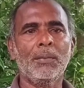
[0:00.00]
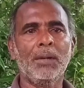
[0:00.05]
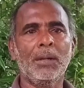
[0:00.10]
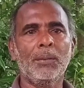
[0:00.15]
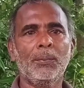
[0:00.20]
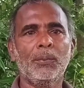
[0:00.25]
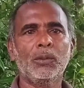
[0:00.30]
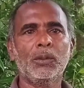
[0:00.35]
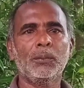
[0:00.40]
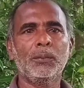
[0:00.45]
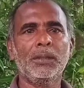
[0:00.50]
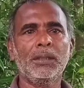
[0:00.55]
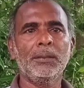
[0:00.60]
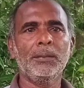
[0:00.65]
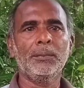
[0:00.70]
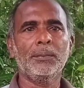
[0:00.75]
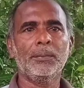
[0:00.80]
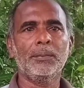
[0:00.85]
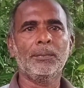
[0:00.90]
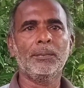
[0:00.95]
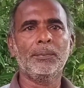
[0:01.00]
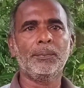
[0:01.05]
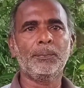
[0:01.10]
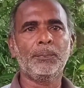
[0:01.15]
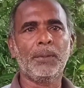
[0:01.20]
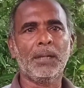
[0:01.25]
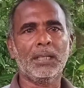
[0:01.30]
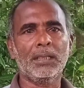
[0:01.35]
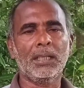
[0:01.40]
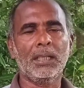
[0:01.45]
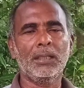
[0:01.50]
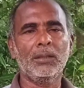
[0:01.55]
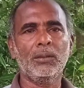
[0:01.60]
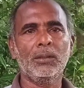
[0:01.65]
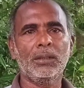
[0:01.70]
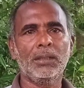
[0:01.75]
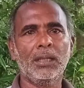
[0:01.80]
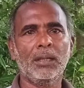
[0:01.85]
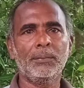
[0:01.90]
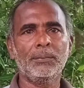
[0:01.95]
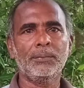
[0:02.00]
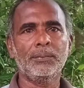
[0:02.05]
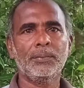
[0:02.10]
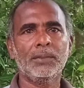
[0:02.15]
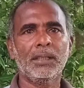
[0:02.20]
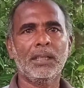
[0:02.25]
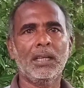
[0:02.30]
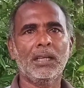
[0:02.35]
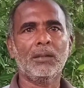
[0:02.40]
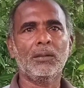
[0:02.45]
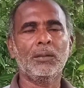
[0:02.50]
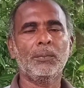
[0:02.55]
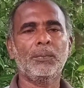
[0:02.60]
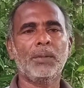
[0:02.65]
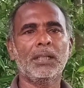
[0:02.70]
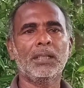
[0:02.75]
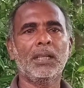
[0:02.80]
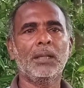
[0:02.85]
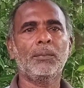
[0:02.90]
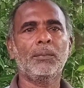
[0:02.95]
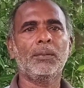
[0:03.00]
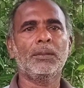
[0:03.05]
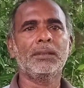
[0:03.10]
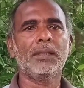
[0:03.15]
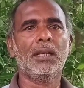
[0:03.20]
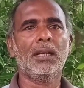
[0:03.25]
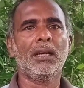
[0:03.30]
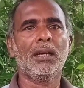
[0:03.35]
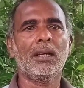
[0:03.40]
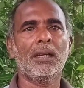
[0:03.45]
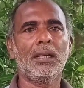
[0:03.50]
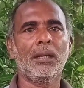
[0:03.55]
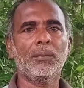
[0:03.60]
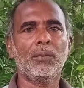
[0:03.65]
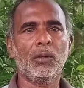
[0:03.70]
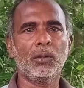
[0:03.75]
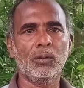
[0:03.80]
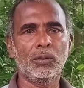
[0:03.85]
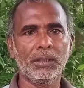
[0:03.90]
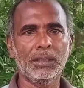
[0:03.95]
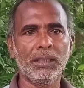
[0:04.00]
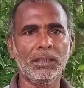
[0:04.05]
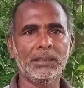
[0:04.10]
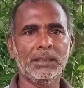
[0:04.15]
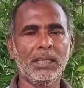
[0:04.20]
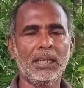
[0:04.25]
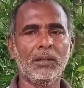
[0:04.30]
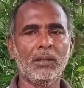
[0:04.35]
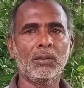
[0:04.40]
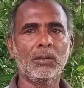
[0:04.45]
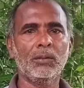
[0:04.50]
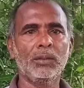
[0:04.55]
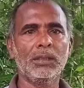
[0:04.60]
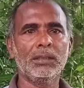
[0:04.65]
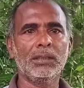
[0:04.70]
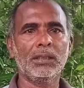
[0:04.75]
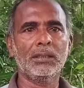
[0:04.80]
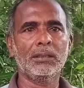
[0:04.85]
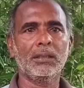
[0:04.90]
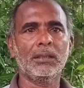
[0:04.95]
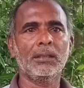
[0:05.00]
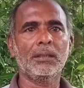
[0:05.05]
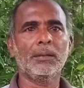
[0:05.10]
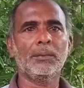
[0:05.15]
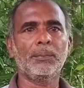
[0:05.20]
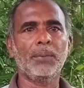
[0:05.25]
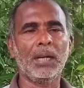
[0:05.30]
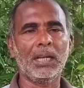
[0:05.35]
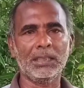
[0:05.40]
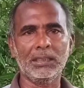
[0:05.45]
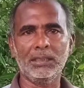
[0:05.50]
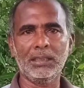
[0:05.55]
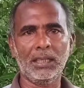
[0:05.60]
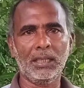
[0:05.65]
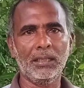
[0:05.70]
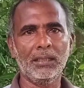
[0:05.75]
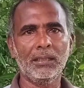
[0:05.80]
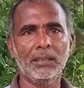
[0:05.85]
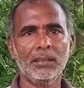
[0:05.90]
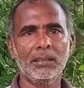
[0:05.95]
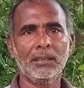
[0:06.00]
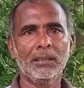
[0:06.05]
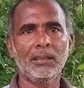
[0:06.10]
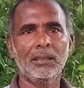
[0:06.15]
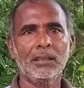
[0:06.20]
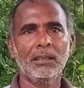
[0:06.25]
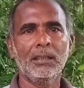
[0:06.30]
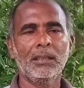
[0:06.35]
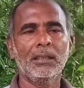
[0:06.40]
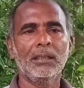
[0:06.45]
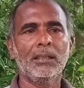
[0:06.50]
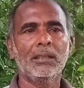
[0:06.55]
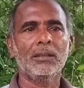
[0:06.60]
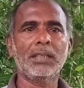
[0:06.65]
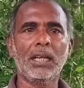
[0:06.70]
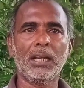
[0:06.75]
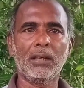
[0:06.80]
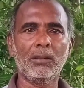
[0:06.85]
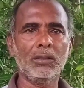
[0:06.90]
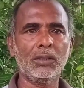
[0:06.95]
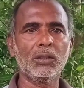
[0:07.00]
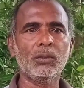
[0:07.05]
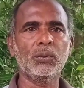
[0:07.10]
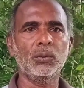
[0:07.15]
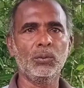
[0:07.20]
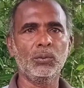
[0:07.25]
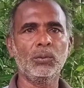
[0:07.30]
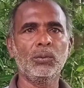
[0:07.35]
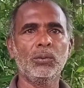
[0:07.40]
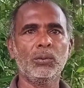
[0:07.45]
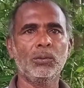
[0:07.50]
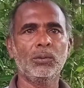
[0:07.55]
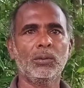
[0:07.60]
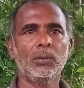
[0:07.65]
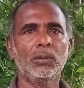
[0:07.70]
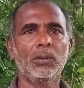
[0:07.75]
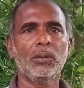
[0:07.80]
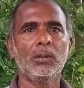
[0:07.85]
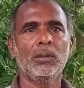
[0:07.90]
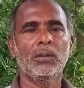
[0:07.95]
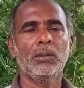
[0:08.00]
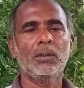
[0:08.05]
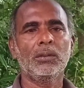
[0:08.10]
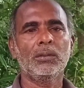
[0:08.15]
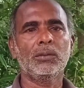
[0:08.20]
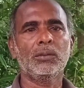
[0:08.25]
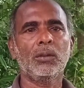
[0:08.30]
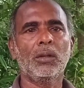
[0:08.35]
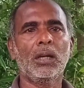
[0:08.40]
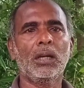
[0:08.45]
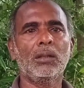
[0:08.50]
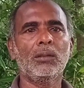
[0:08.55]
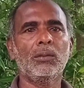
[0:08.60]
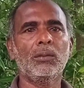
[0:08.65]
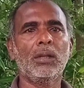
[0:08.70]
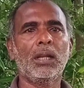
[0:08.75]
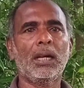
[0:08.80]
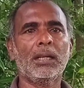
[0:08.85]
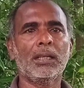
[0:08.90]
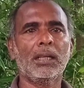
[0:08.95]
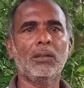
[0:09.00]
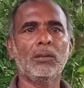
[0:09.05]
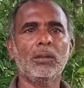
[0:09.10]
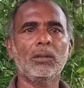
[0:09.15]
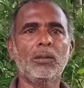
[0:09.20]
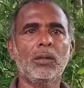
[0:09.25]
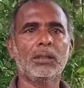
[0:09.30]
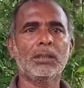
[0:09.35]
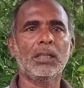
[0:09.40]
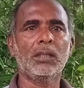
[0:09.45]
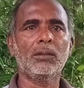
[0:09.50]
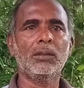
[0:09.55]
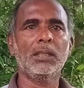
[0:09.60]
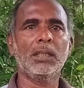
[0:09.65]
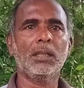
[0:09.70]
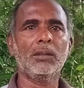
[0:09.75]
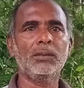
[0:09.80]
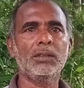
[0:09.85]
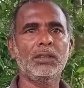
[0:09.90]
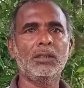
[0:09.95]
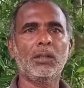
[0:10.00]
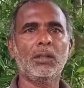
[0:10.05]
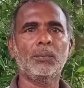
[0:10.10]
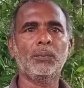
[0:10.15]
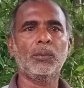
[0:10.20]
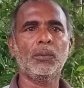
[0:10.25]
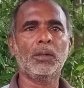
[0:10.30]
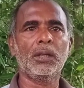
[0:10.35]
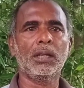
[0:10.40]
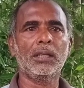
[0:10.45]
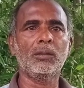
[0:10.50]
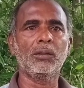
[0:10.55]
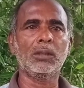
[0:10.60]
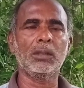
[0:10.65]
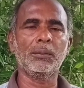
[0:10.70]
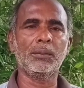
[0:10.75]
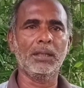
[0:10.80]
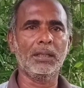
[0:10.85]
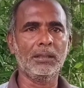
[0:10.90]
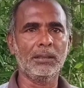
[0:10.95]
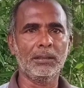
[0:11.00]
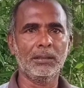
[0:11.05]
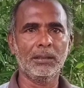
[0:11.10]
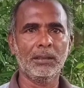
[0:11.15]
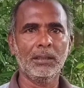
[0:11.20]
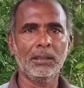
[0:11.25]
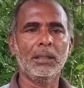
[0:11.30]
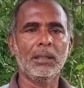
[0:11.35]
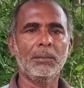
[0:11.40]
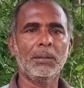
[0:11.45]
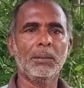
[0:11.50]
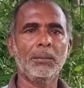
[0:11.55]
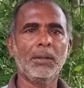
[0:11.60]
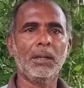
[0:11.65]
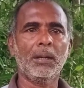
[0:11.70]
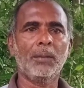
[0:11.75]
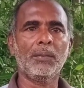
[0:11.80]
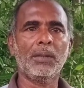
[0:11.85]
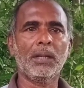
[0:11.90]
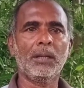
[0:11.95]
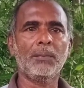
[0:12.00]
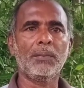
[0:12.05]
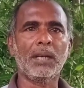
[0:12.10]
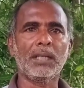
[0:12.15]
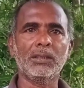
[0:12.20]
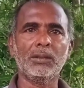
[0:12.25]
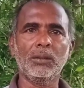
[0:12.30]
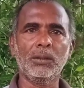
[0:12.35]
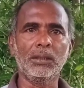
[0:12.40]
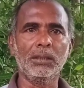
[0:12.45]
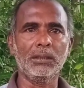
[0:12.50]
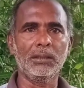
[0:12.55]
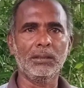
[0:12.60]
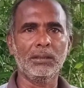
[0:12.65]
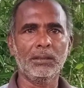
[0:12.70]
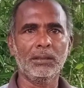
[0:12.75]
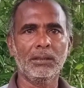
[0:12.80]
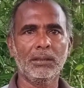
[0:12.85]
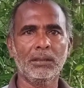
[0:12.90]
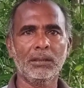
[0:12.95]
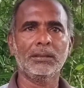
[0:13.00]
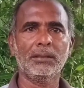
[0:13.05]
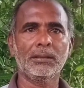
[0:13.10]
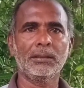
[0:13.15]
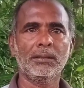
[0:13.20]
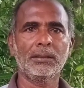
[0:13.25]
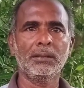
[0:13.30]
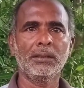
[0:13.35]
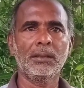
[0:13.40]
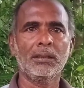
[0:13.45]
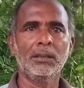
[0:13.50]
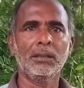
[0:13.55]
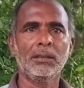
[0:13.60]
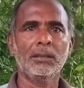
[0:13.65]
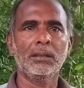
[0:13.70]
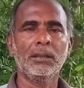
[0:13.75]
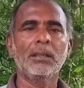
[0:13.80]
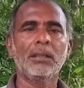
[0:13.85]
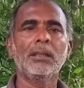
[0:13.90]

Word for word: আমরা প্রথমেই পাটা জাল ধরতাম এখন পাটা জাল যারা বন্ধ হয়ে গেছে এখন হয়েছে ফাঁস জাল চার আঙুল তো শুরু ছ আঙুল আট আঙুল দশ আঙুল এরকম যে যেমন প্রকারে ধরতে পারে এইভাবে আমরা মাছ ধরি পাটা জালে যেমন